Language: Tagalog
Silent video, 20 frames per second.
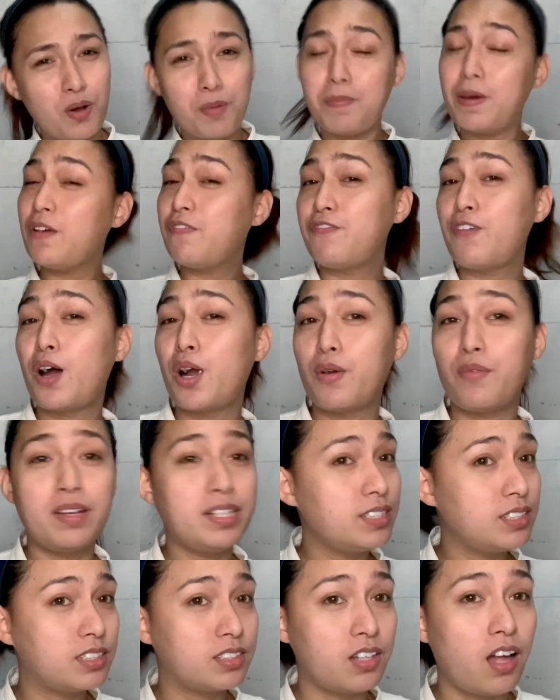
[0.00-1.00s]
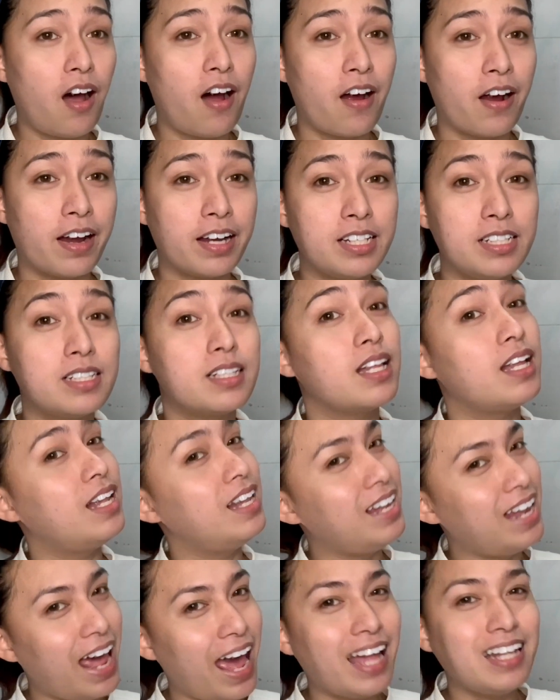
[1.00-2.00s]
before we start,
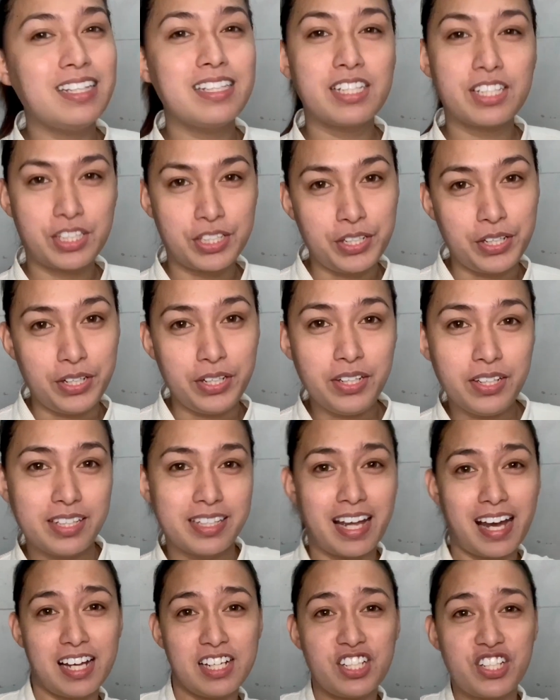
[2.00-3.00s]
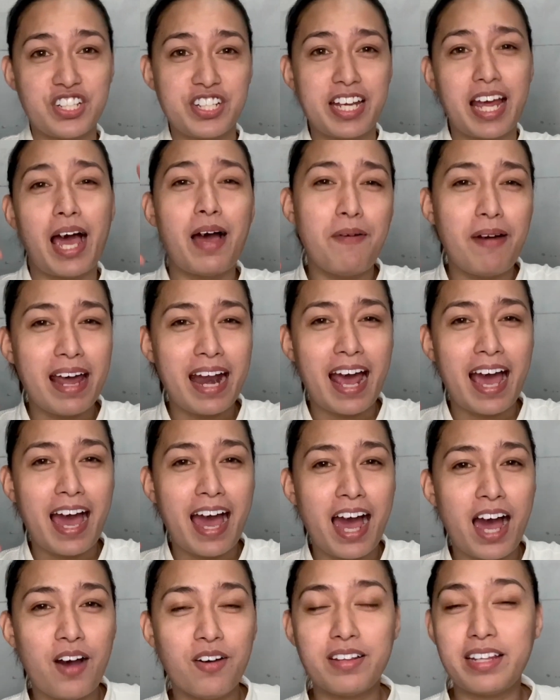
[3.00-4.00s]
let's do the shout
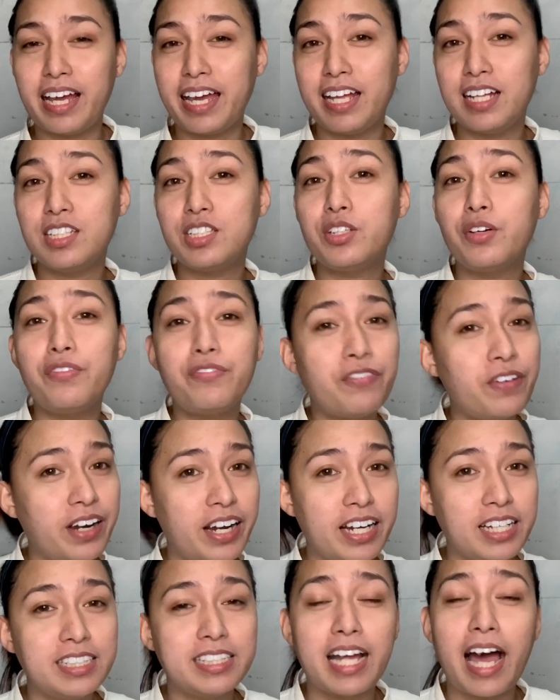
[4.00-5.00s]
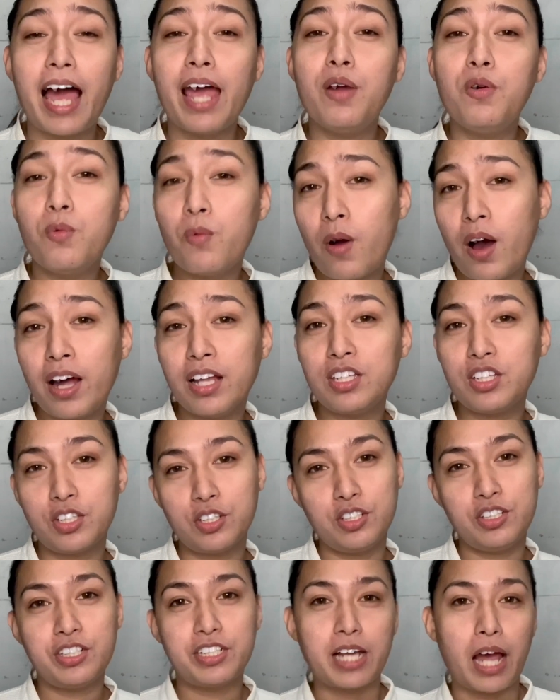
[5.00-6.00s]
out! And so first, I want to
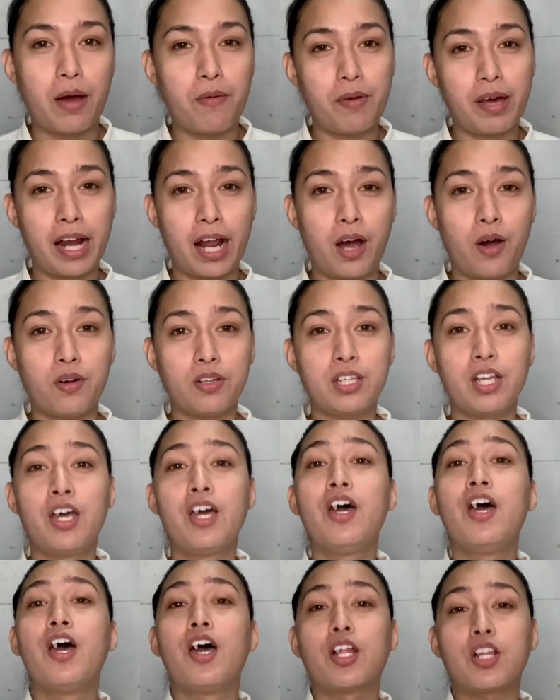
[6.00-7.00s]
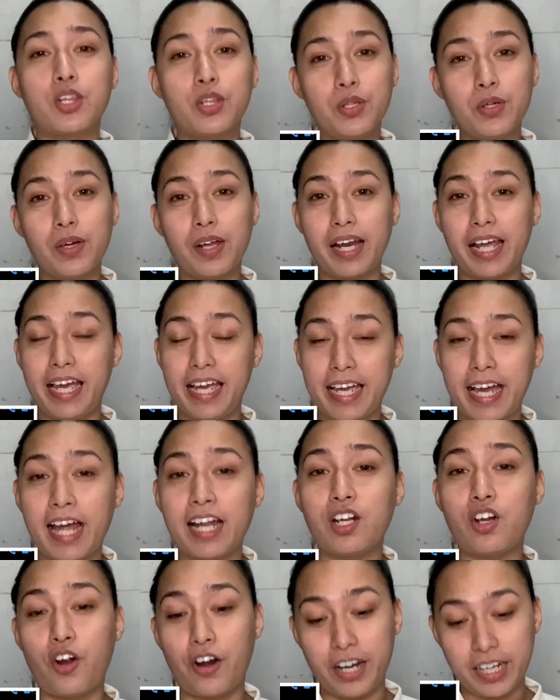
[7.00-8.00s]
shout out to Rian
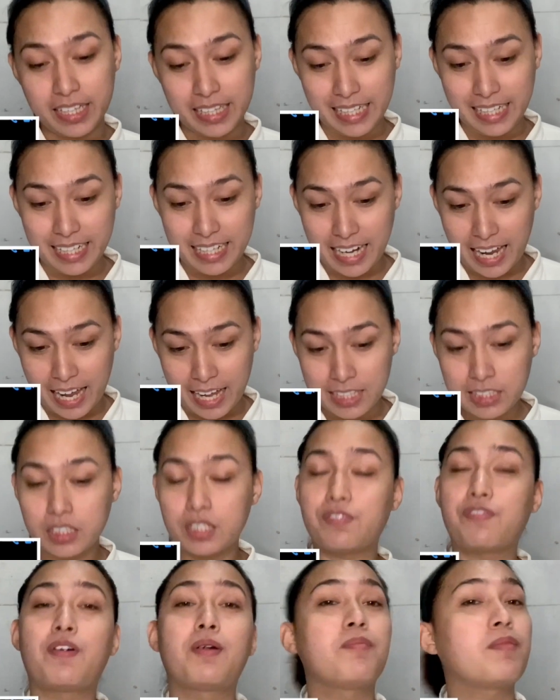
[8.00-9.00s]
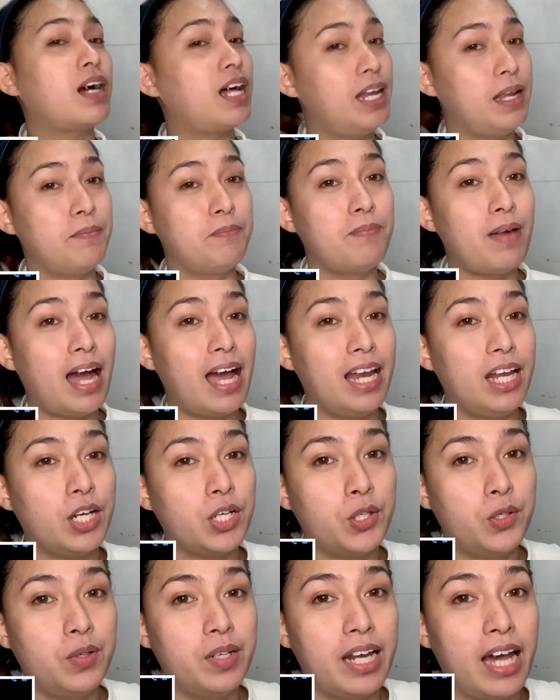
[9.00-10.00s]
Ortinez from Calamba,
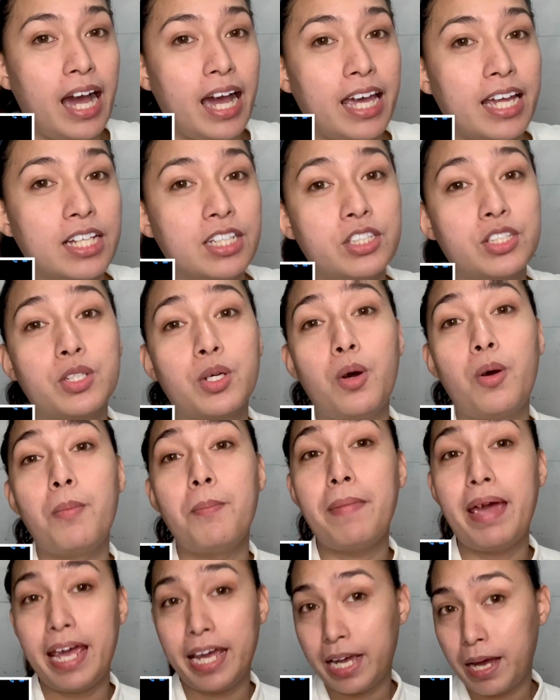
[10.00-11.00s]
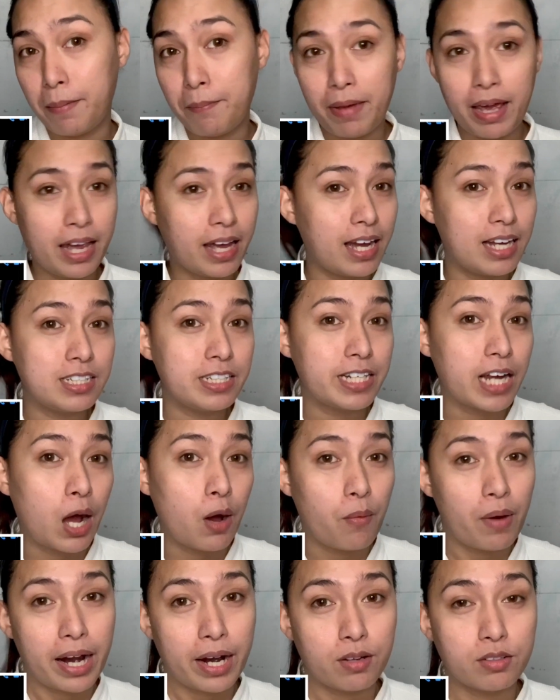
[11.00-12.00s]
Laguna. Ayan, so mega mega shout
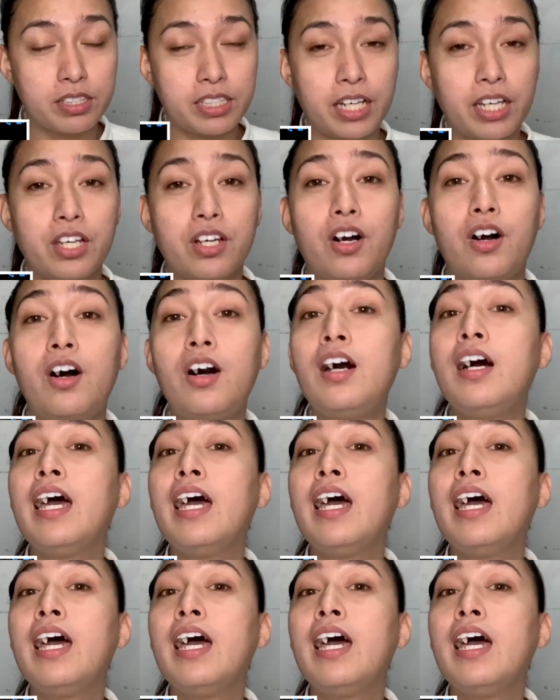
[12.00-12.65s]
out sa'yo.